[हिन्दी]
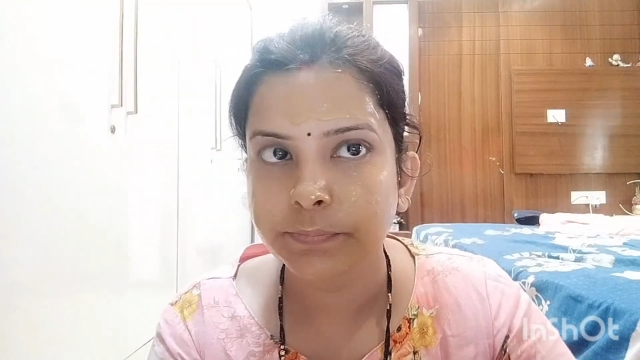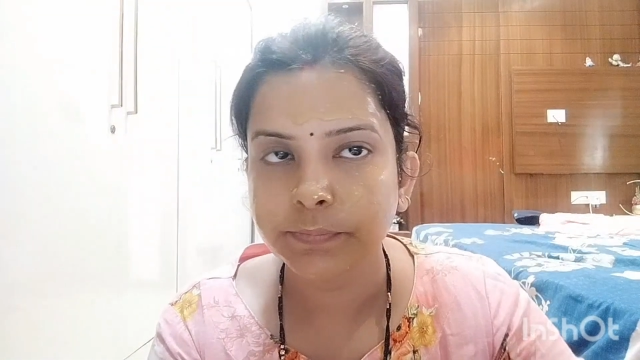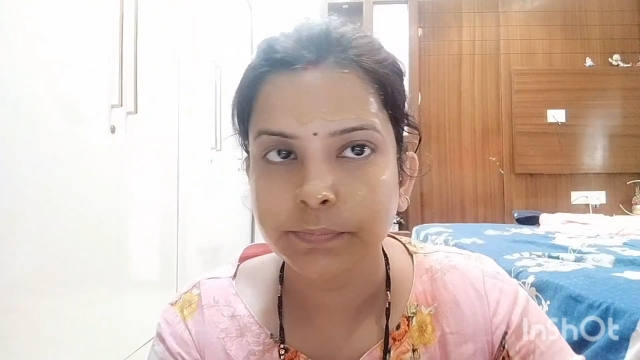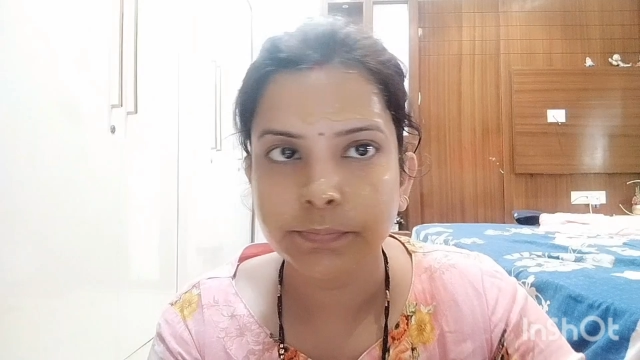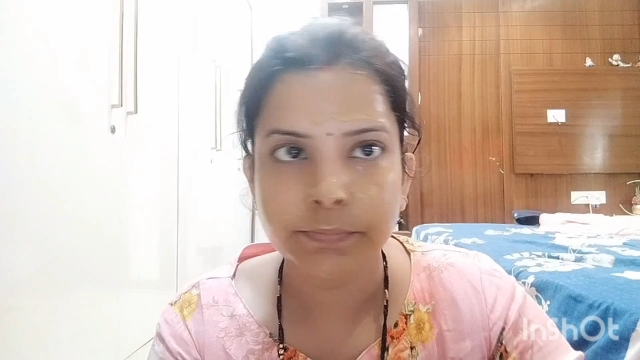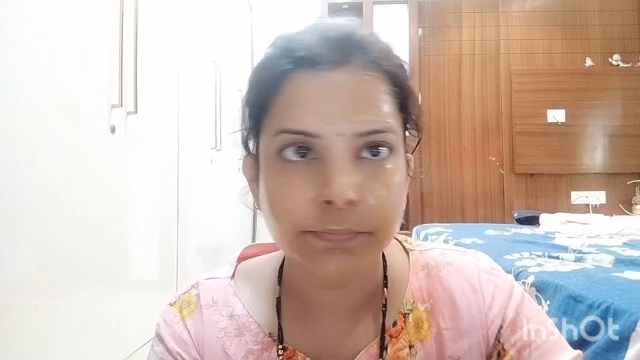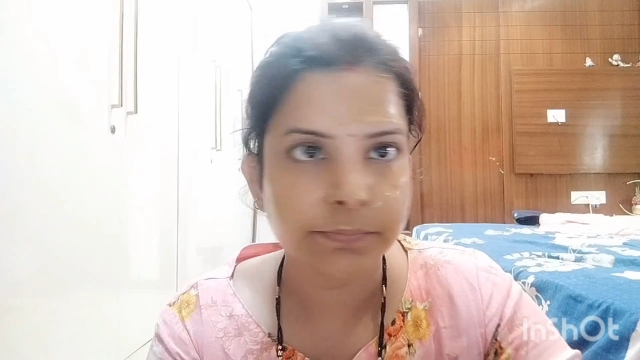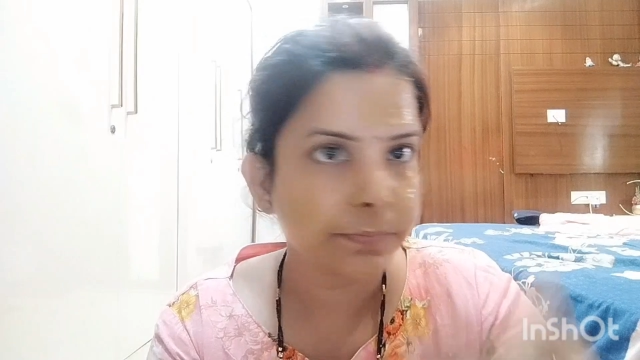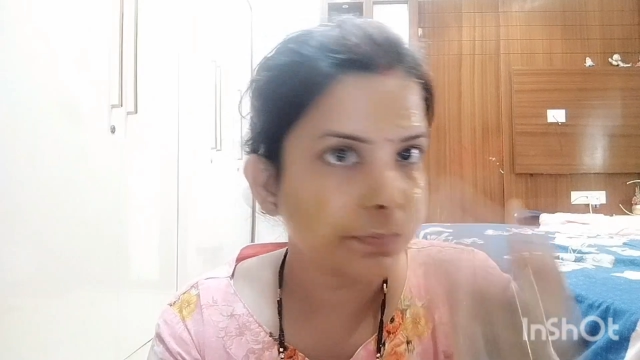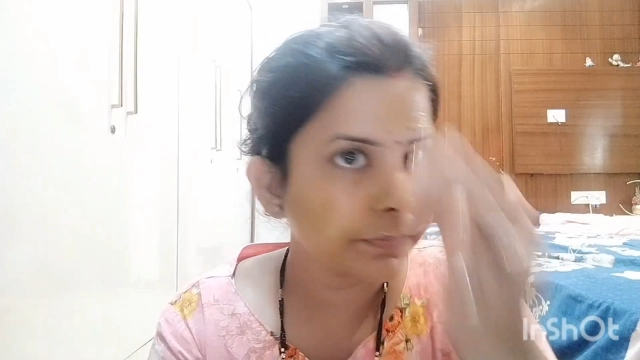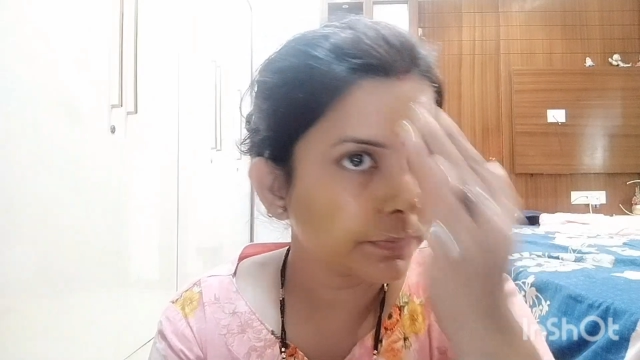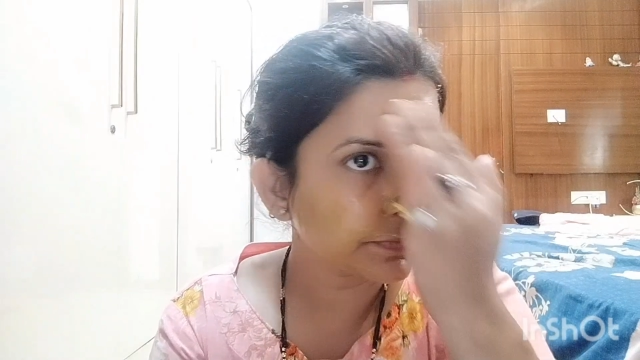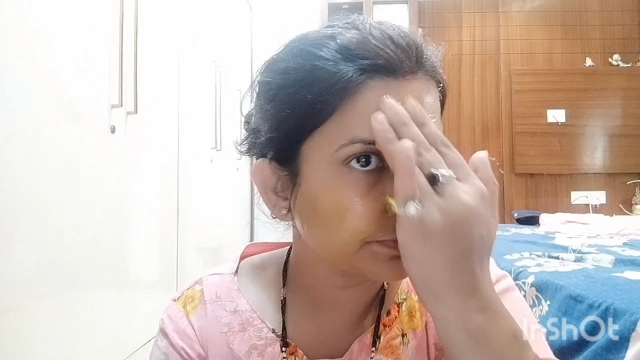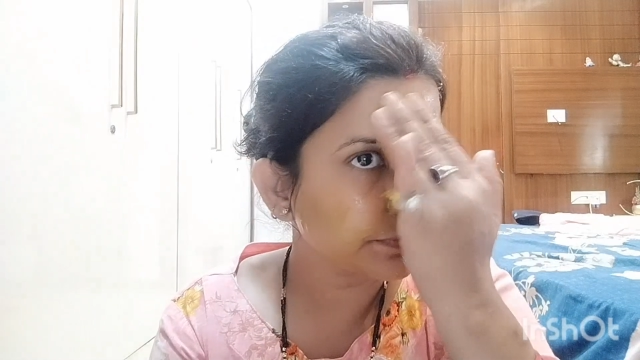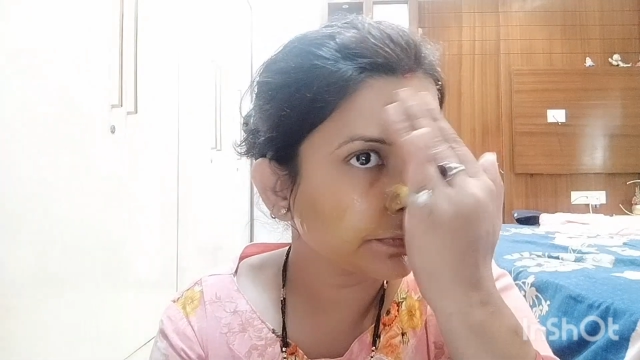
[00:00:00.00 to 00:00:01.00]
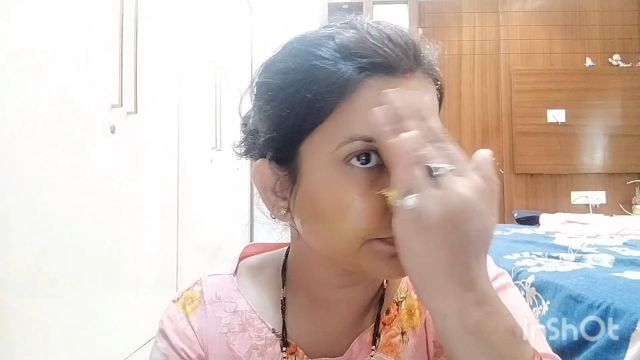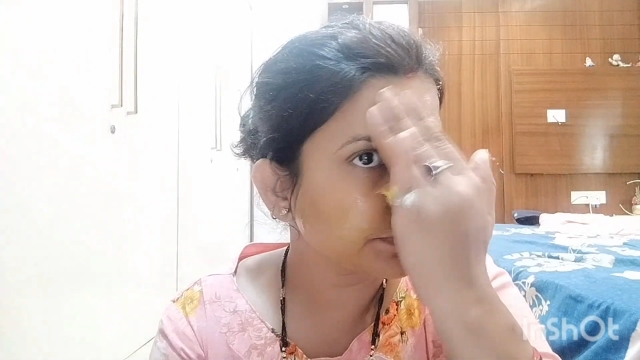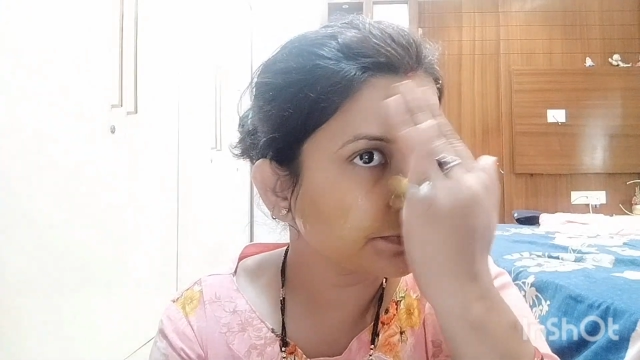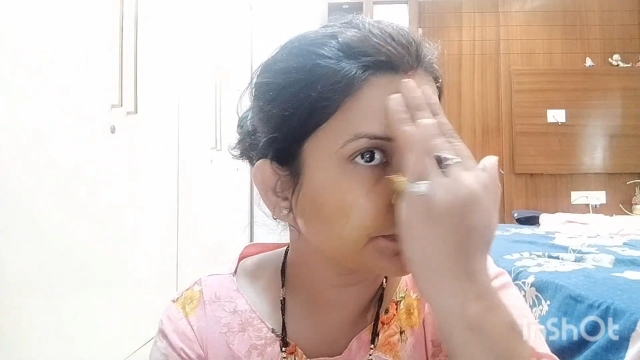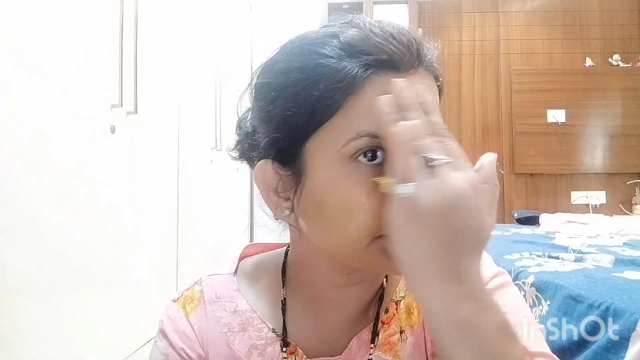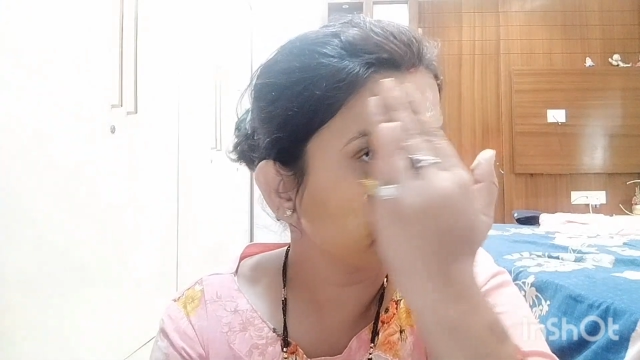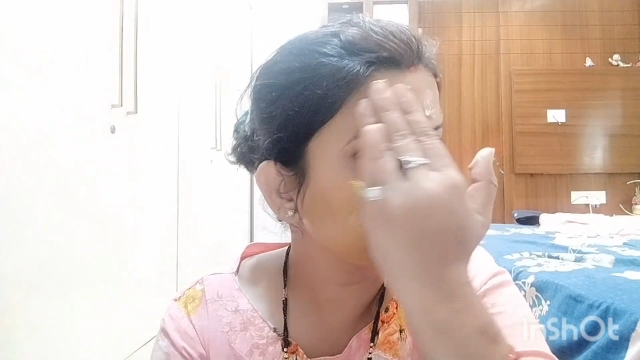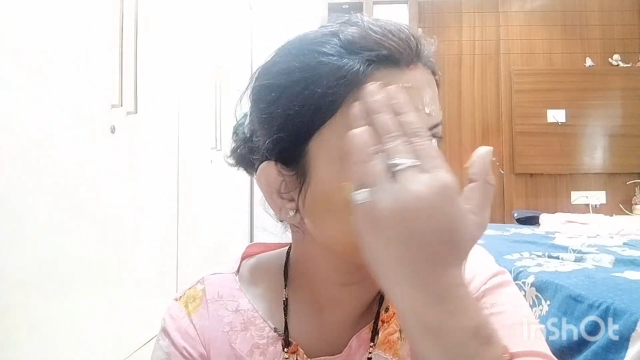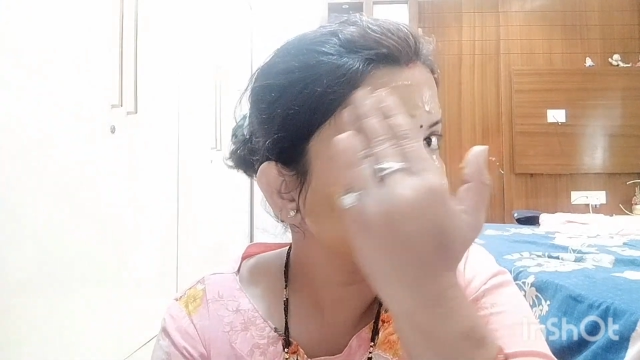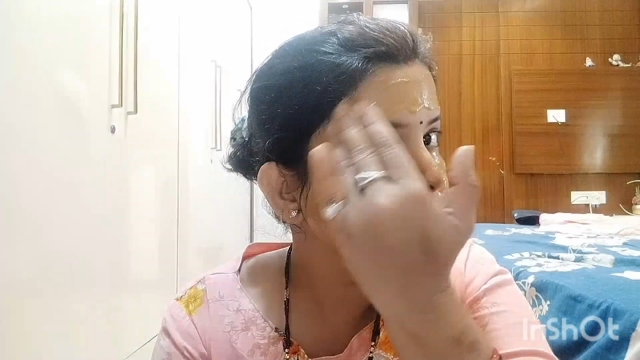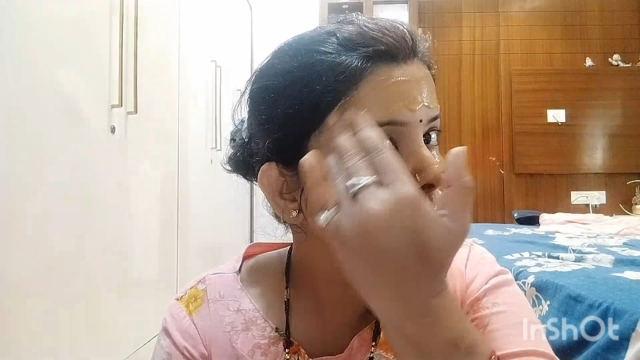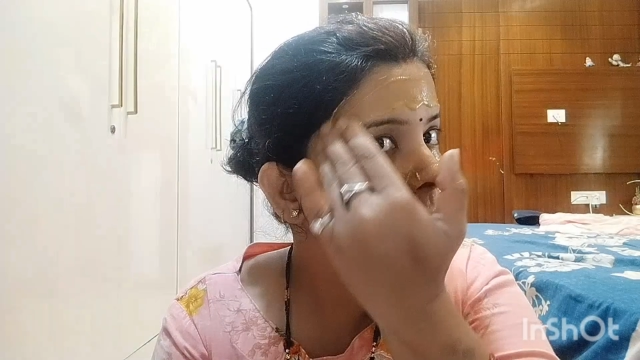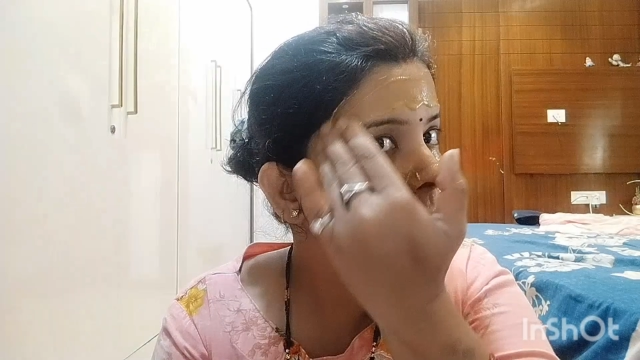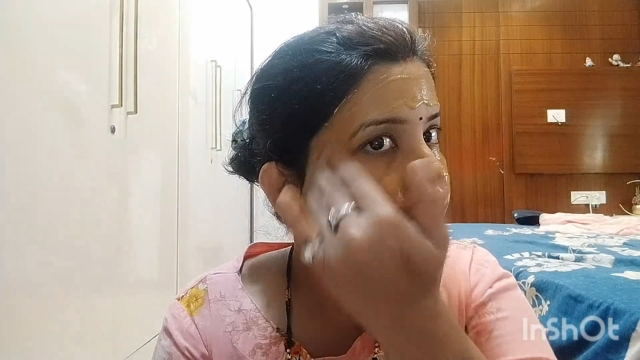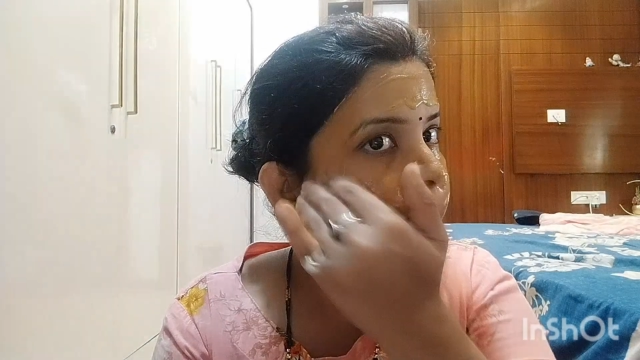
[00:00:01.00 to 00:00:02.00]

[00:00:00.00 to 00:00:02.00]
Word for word: तो कहने का मतलब ये है गाइस